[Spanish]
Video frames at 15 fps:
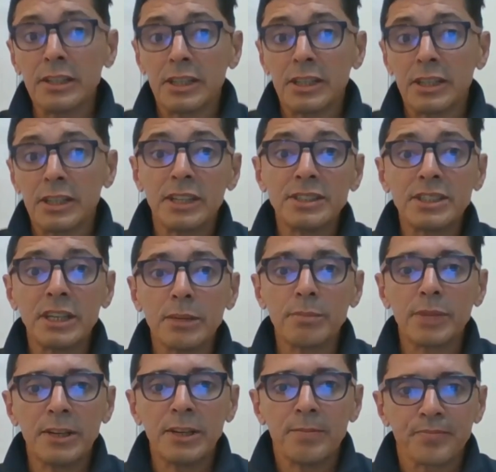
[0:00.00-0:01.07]
de,
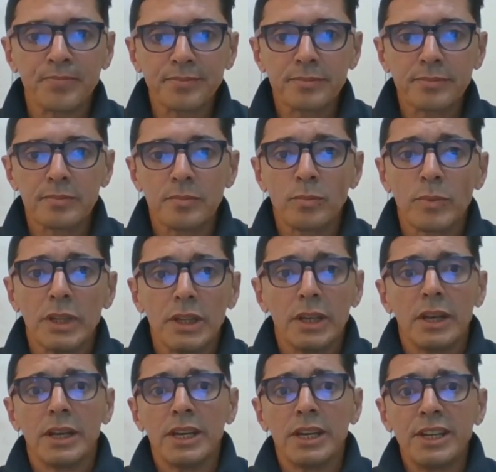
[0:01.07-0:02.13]
diciembre,
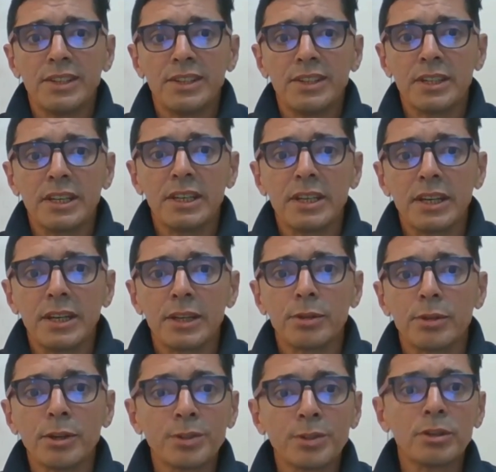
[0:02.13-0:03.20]
este,
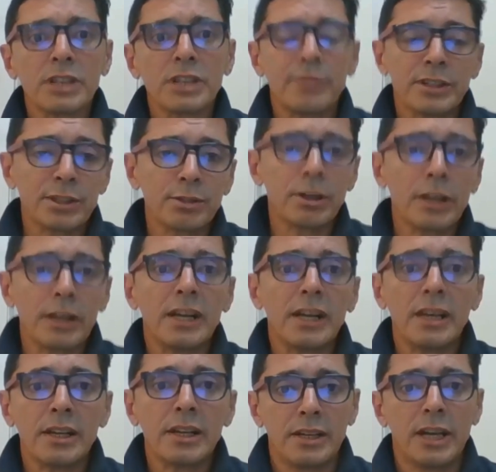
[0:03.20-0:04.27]
no solo que afectó
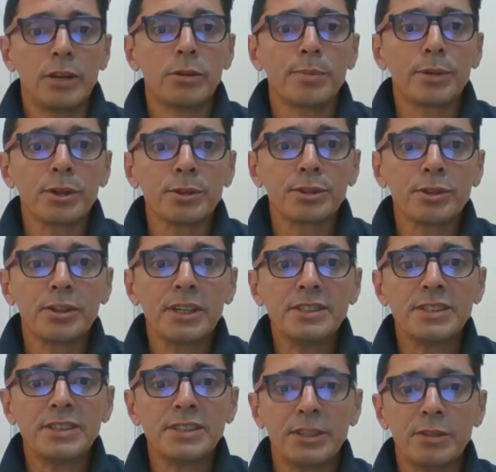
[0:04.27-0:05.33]
a, los productores,
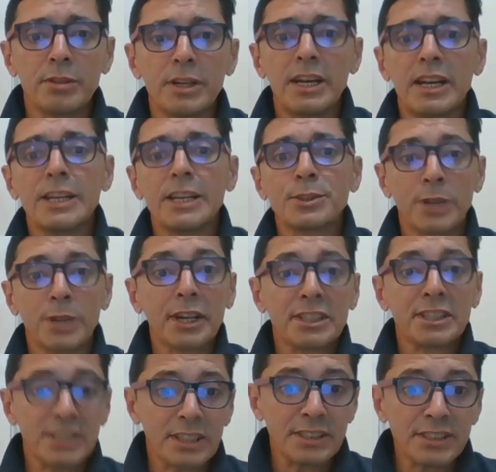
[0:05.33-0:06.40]
sino a, la zona
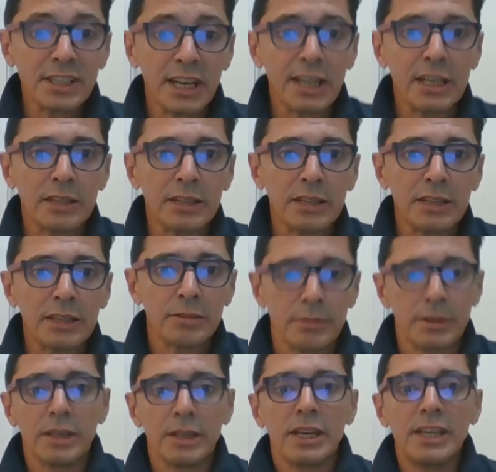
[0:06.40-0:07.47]
residencial,
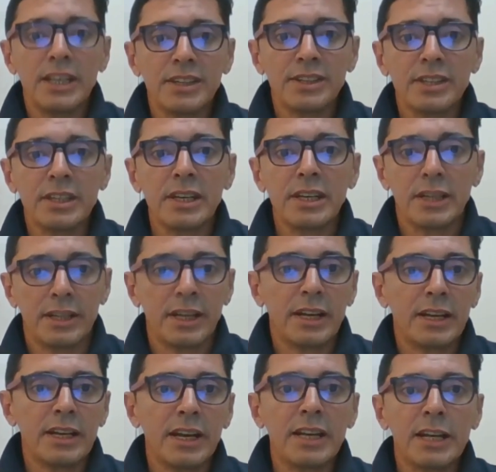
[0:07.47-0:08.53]
este, a,
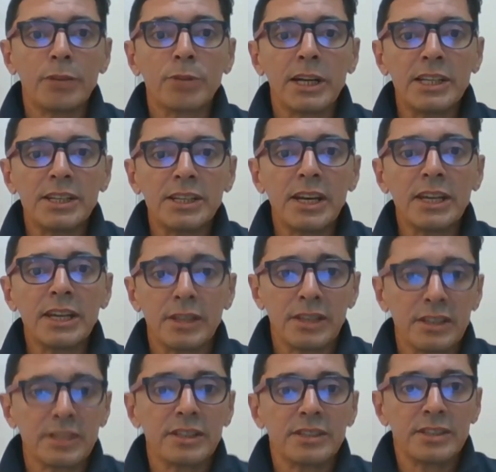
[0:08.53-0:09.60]
las
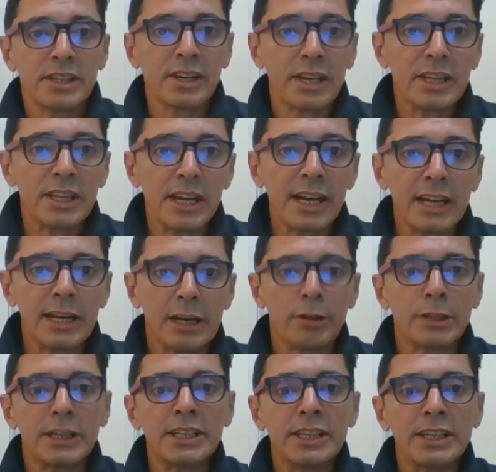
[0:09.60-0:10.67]
localidades de, Radial, a las
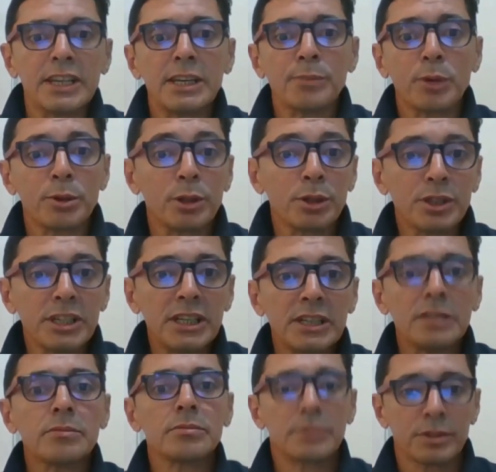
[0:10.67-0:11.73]
localidades de Pueblo Gil,
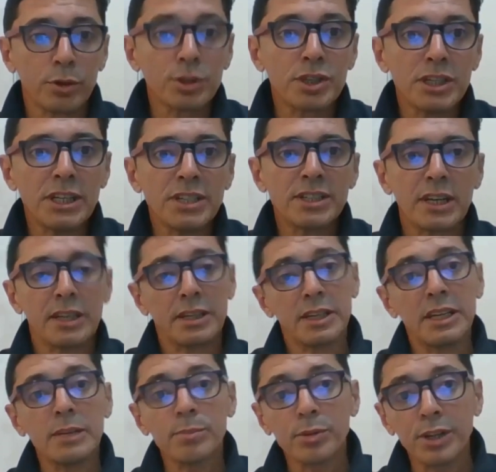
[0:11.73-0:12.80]
Conchilla,
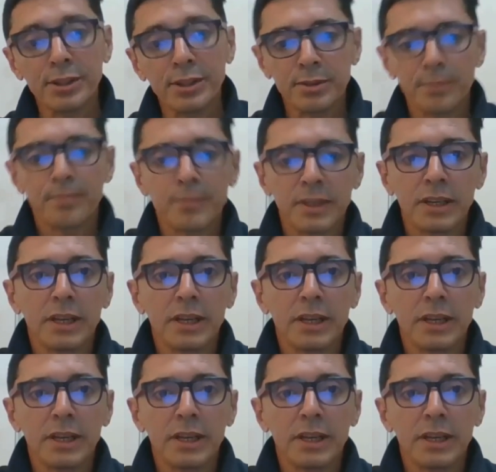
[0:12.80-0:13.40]
El Puerto.